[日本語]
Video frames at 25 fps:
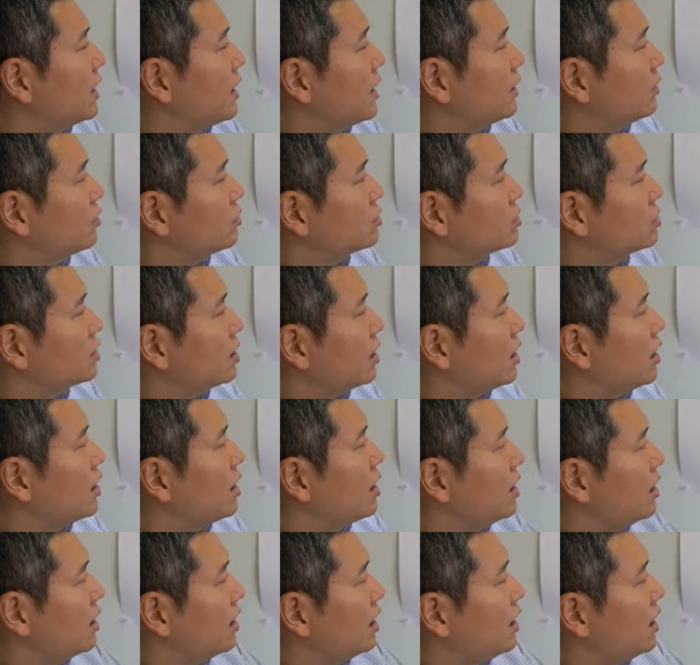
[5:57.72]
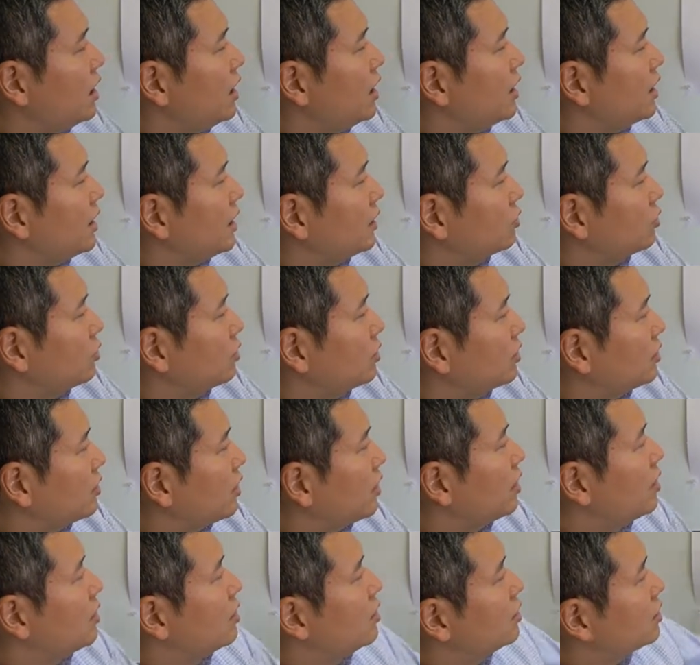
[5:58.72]
外として陛下といっ
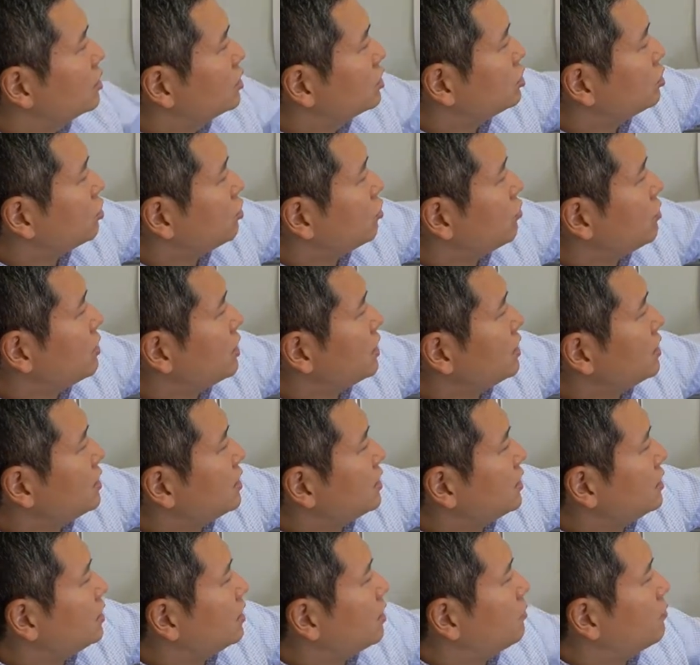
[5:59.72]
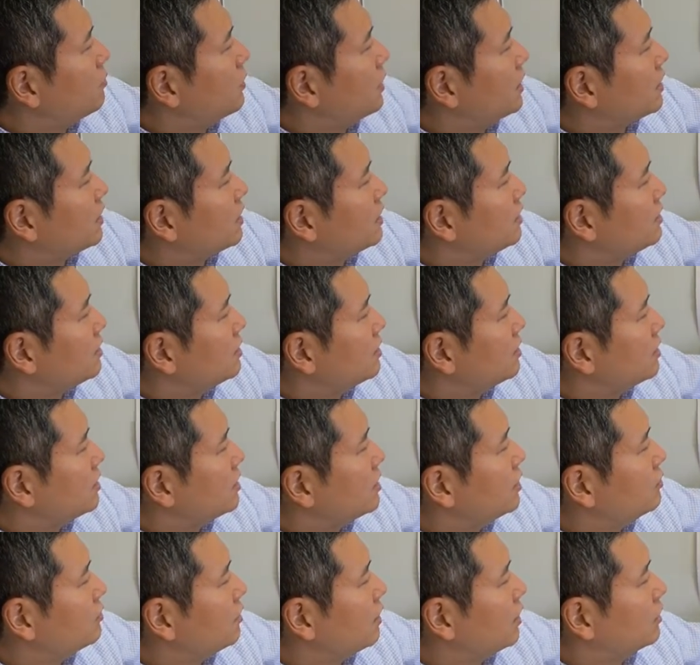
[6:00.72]
て懲役何年罰金
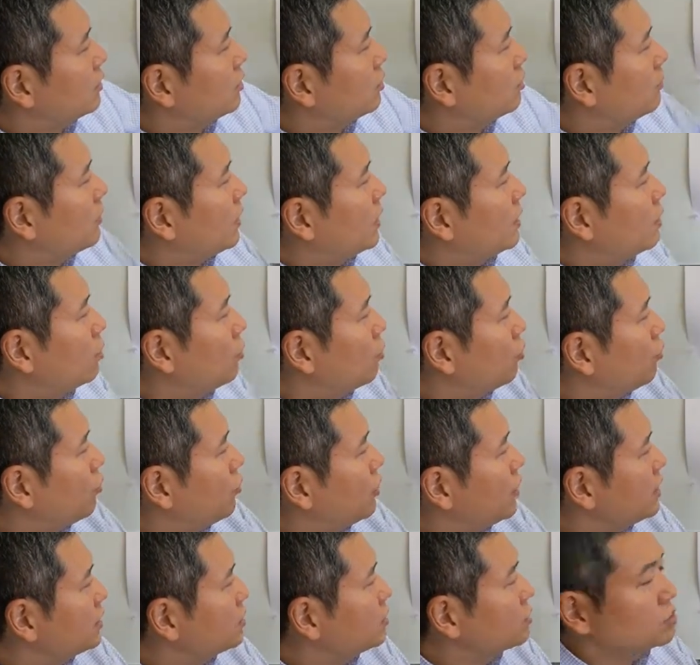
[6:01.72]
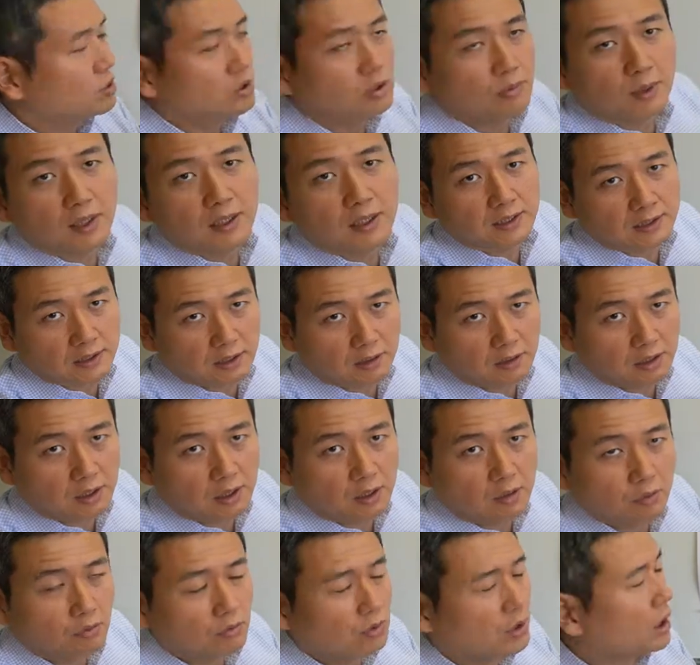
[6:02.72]
いくらという、まあ、両方併存するのんですけど
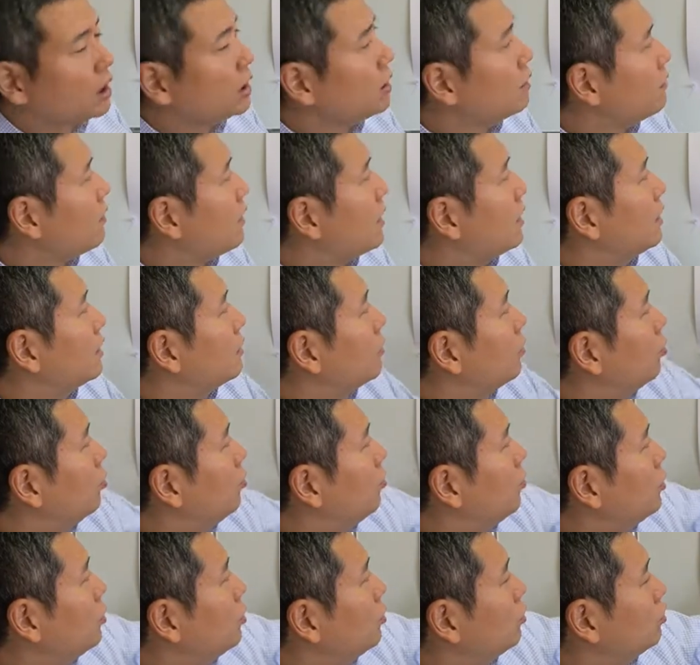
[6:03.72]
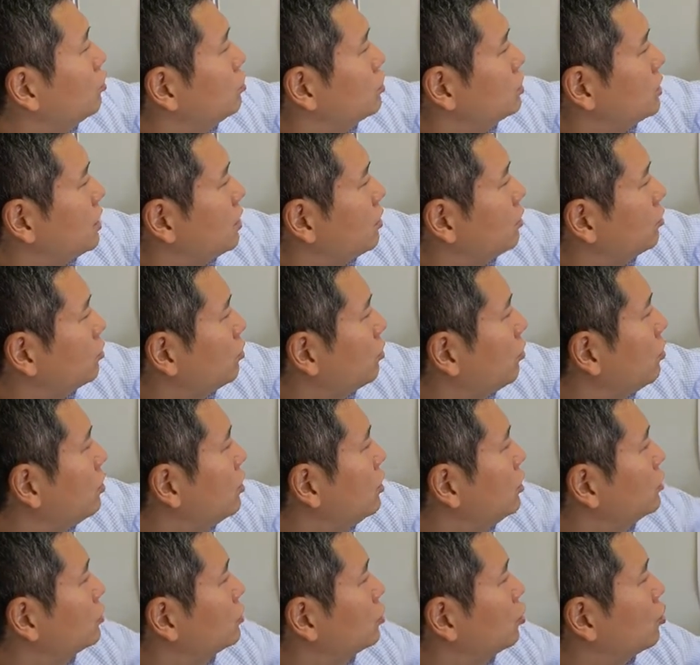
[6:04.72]
基本的には重いことをしたの
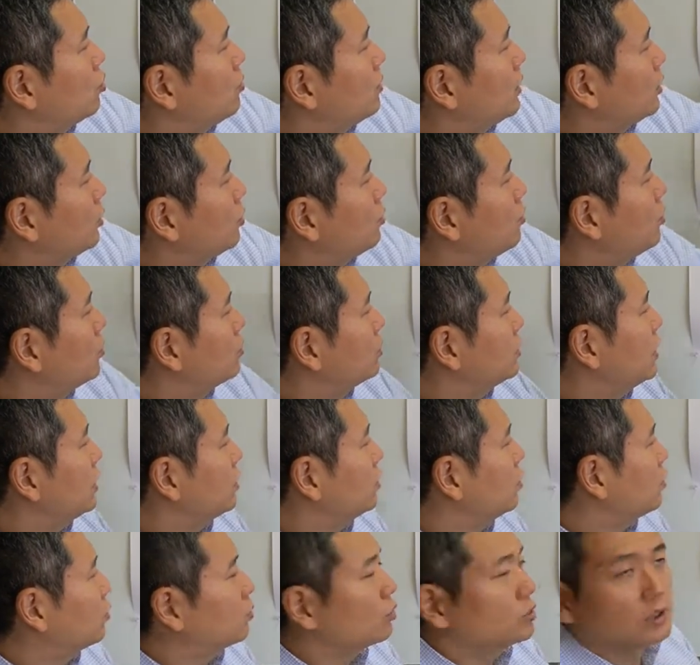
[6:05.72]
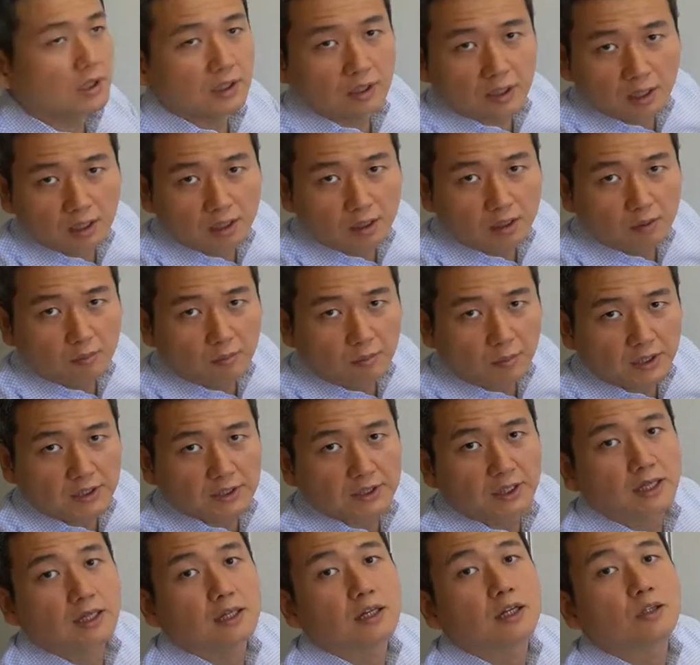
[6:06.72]
とそこまで重くないと思ってて間
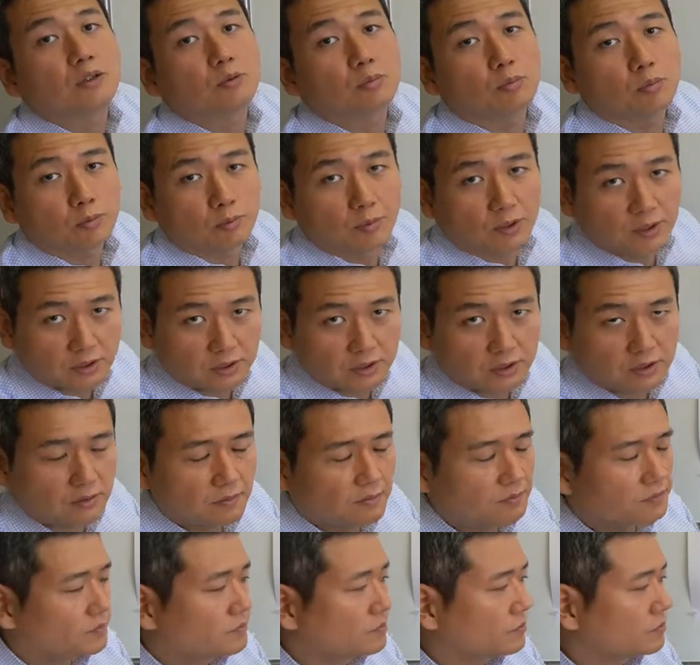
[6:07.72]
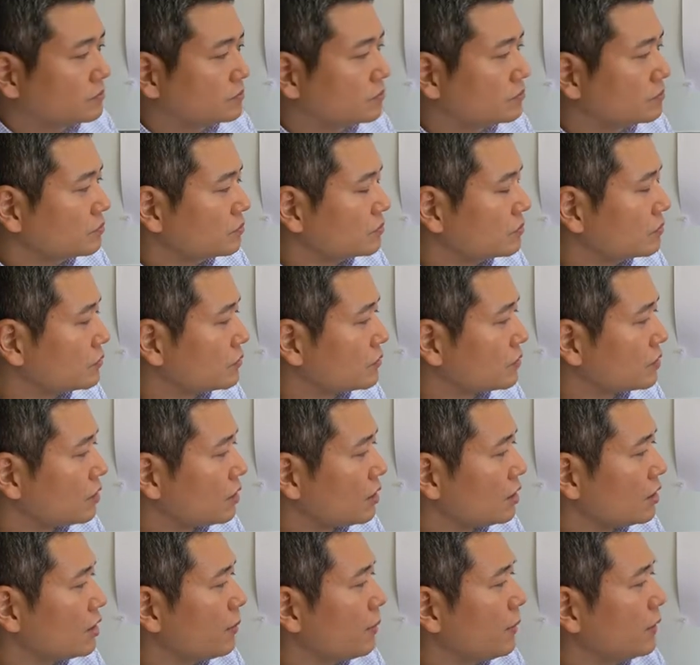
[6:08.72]
違いないと思います
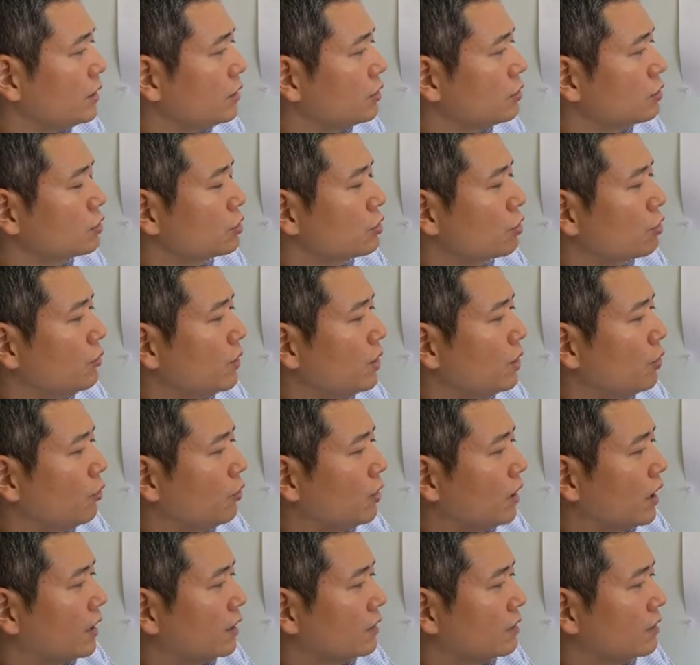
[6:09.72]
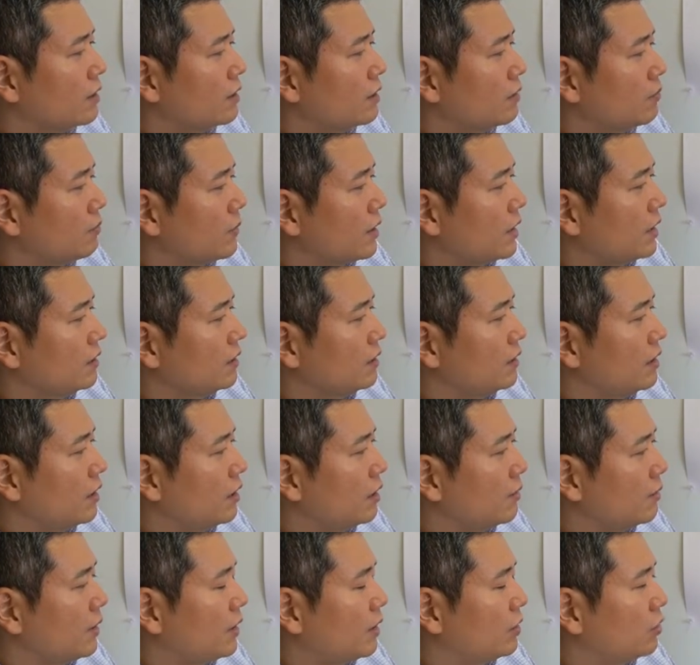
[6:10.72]
でまた君今日終わろうか待っ
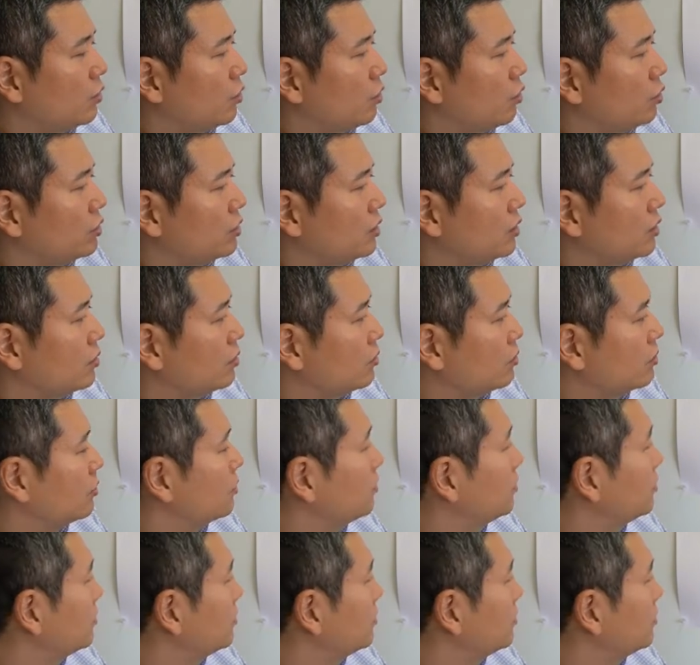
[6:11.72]
てまだ残ってる